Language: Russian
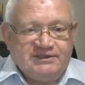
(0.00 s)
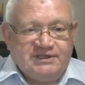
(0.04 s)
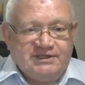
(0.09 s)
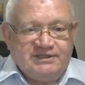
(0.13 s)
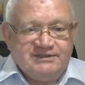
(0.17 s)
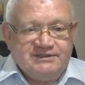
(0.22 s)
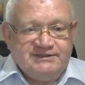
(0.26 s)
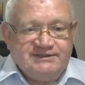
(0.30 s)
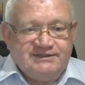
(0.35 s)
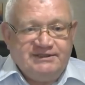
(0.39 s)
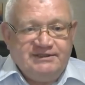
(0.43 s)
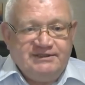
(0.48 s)

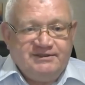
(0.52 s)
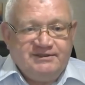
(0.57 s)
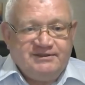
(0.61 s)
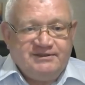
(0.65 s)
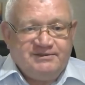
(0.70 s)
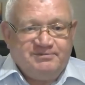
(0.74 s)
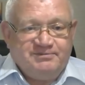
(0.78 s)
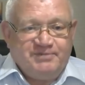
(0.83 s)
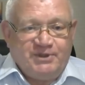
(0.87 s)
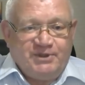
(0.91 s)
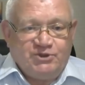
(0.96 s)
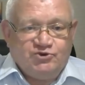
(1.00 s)
транзит,
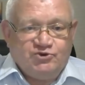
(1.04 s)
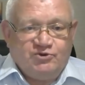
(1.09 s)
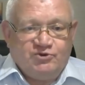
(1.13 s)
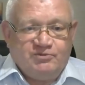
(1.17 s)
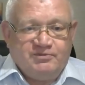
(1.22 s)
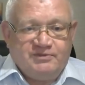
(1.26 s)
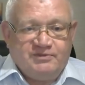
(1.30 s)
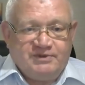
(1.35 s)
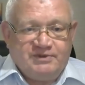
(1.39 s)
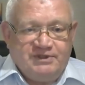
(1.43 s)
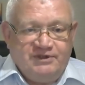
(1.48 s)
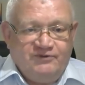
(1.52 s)

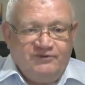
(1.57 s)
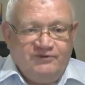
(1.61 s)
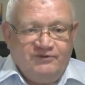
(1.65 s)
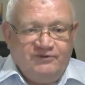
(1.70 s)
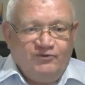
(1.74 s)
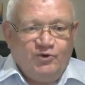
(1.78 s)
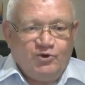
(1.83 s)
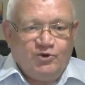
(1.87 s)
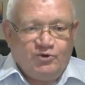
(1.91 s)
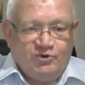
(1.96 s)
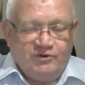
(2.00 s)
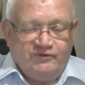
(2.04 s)
причем
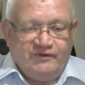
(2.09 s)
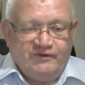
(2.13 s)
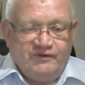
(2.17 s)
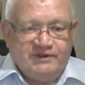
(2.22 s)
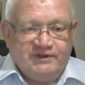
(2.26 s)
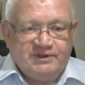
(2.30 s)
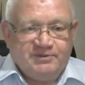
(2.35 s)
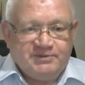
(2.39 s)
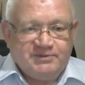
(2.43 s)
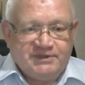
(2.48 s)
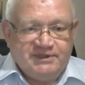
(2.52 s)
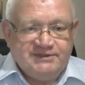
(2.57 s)
его роль в
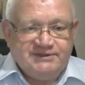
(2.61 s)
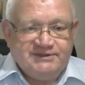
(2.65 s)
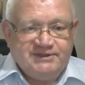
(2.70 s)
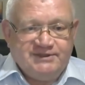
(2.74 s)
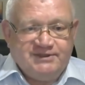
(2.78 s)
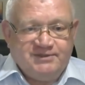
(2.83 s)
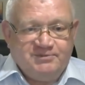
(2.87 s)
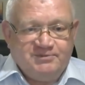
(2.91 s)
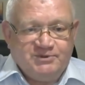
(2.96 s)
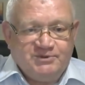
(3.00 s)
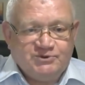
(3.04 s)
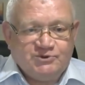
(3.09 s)
этом
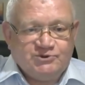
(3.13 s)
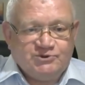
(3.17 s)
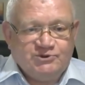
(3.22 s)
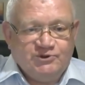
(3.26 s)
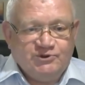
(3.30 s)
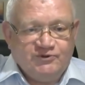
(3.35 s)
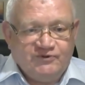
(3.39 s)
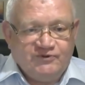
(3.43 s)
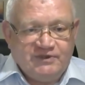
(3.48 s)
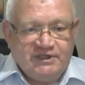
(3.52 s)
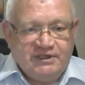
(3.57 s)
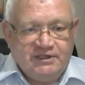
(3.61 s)
транзите,
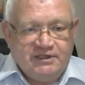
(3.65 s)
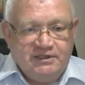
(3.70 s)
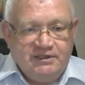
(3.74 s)
безусловно,